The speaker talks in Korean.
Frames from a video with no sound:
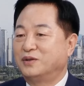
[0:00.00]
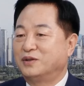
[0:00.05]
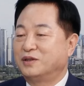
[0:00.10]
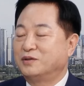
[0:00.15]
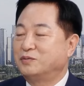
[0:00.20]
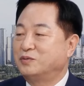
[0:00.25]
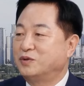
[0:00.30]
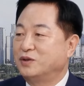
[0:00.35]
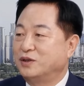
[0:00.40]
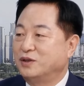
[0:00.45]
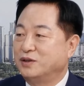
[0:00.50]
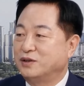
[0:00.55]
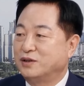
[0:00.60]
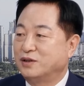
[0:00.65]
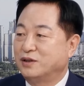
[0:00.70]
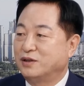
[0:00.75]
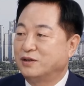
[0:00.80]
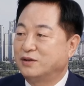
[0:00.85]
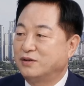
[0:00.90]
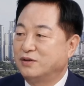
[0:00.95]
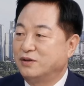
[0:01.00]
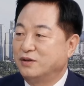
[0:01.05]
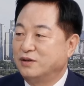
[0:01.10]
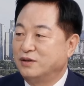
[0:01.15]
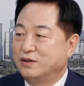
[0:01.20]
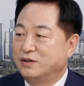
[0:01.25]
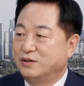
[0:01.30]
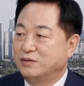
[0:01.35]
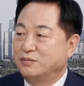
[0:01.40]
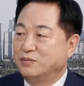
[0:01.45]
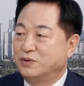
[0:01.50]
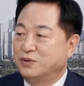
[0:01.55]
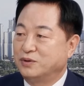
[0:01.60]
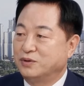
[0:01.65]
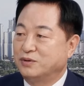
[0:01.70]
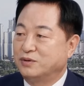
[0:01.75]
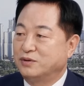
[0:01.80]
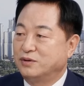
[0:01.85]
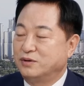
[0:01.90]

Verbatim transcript: 이분들이 이제 뭐